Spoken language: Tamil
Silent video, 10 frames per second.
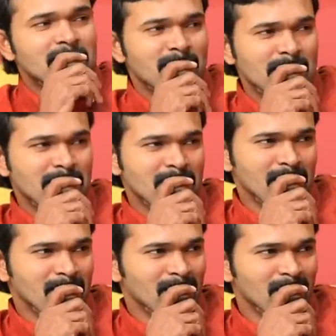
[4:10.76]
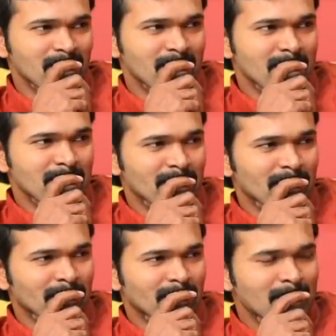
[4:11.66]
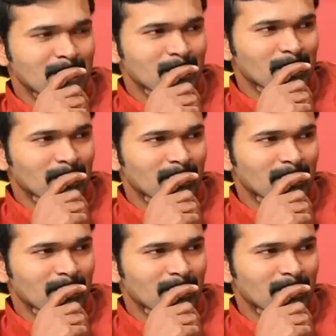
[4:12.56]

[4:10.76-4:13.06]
சாட்டை துரைமுருகனை தெரியும் இடுமணம் கார்த்திகை